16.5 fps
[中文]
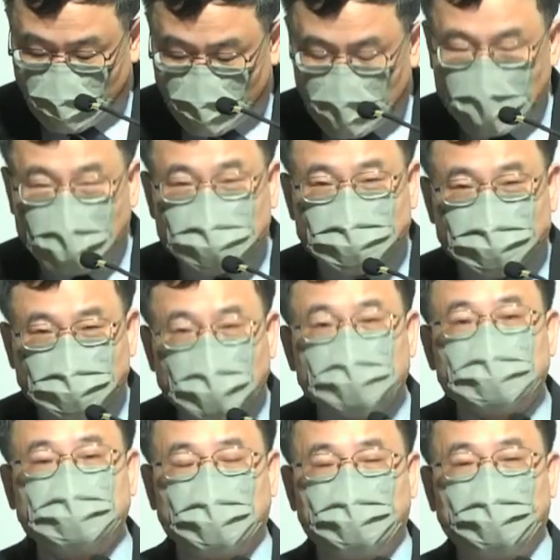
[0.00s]
而
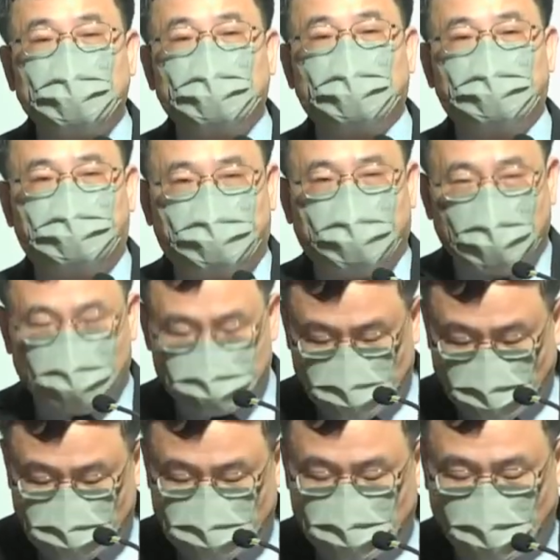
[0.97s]
圣城被毁本
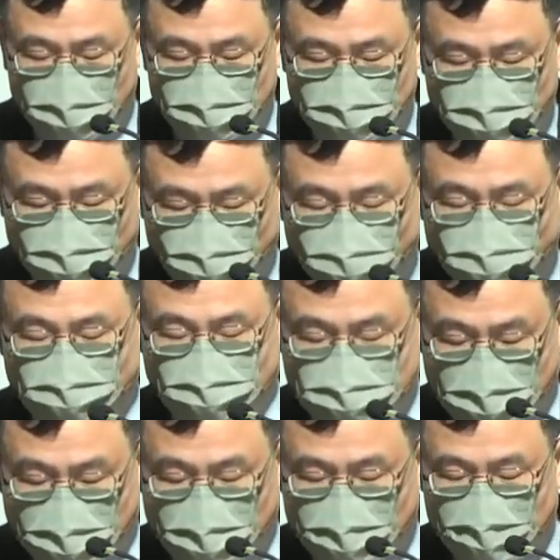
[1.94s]
身是很具
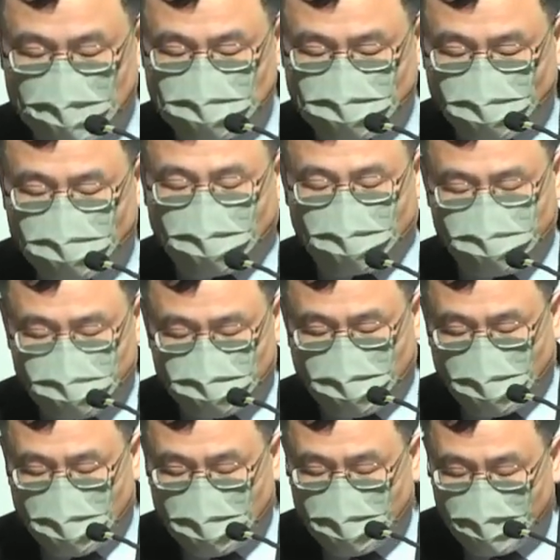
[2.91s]
体的重要的预
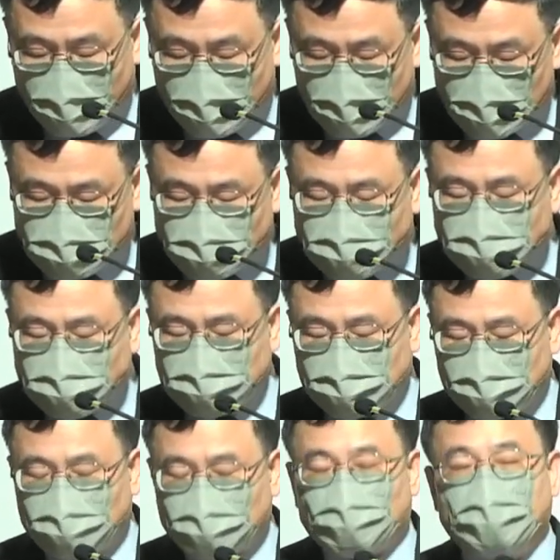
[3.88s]
告，就是
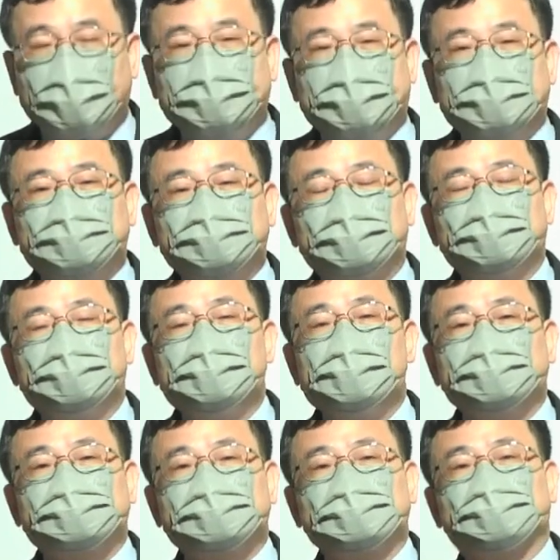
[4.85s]
关于耶稣的
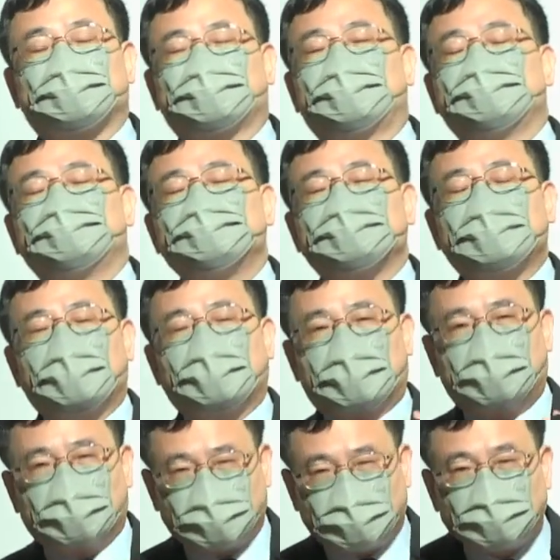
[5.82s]
末世所有预告
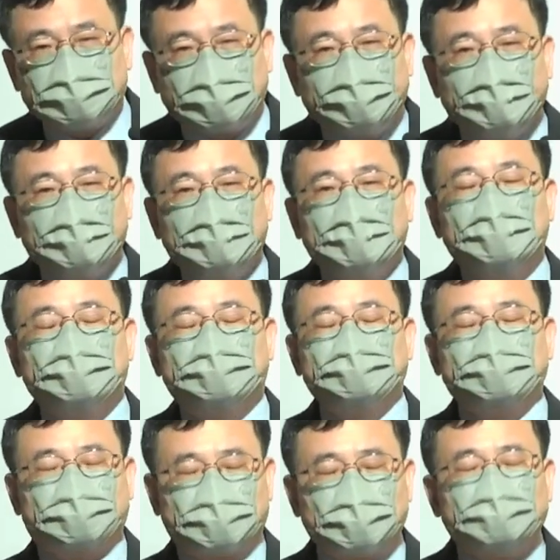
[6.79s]
可信呢，
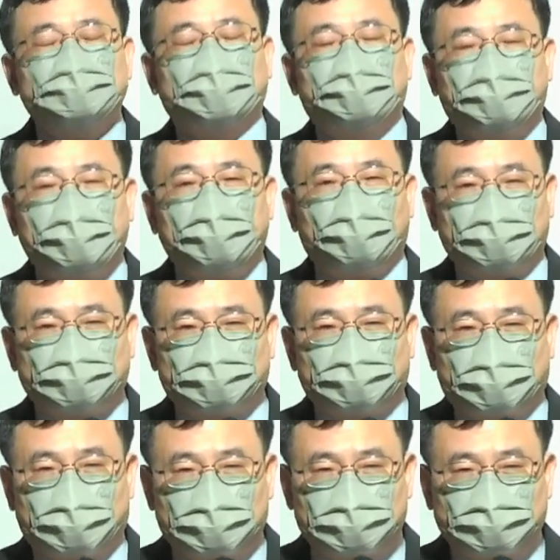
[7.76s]
就圣城被毁做
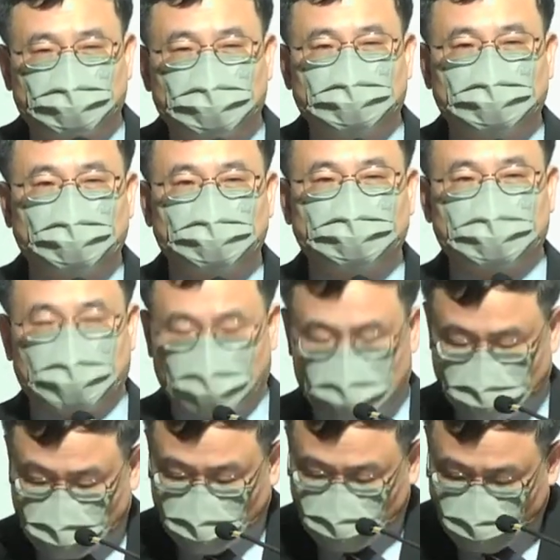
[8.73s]
个最优先的一
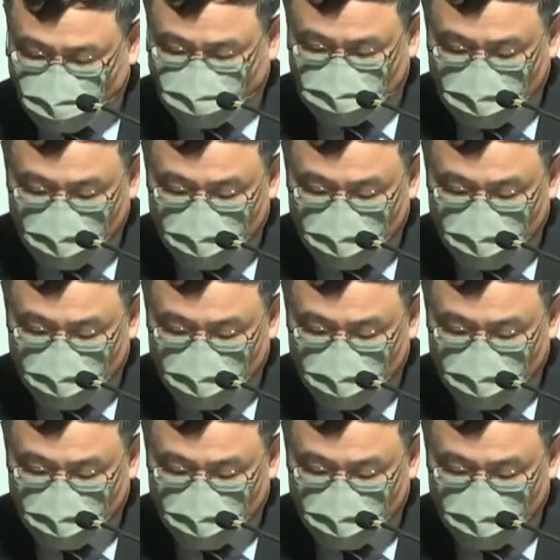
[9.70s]
个证据，